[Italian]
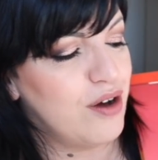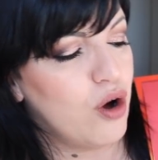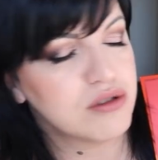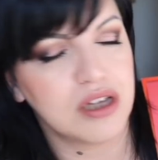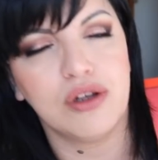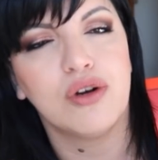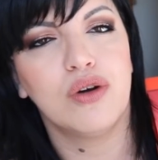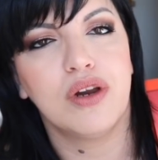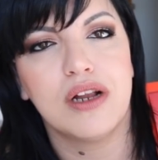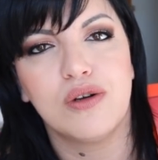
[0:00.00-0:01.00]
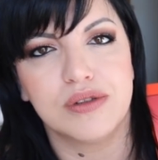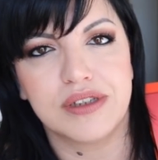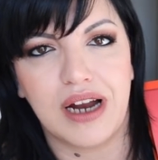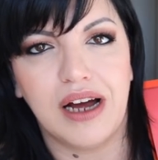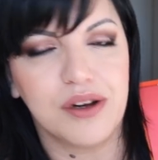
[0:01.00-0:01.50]
ho usato i colori al
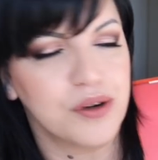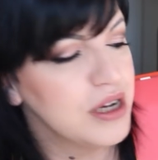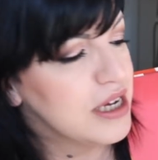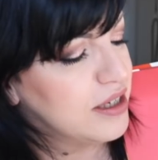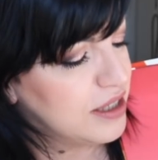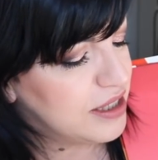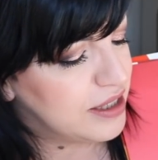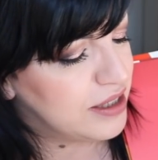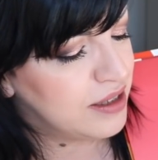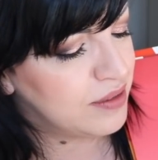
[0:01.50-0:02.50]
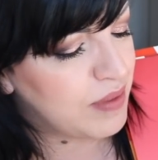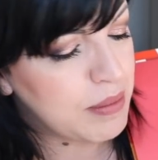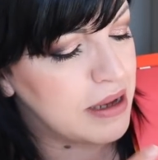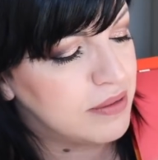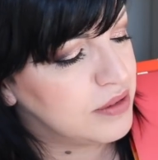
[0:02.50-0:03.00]
contrario eh,
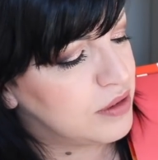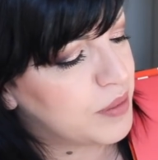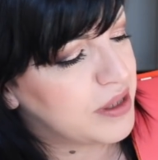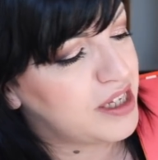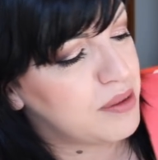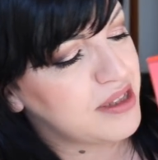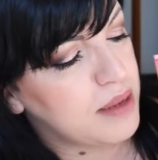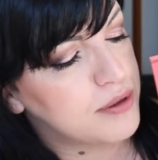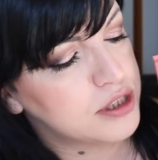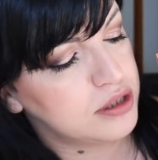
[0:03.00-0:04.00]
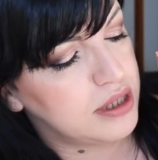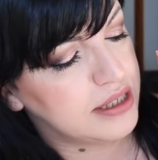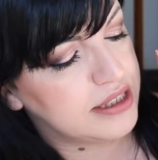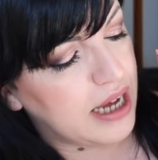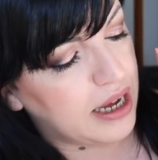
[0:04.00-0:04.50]
vabbè, praticamente al posto
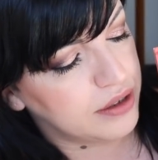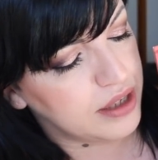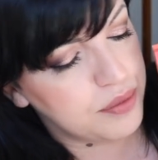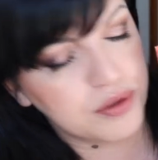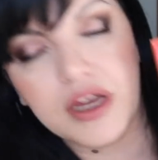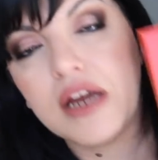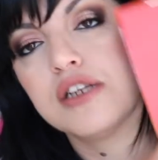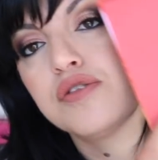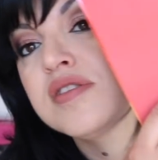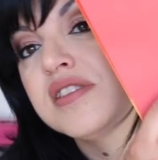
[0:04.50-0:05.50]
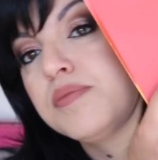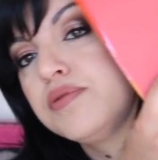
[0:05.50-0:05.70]
chiaro, dei più chiari ci sono essere più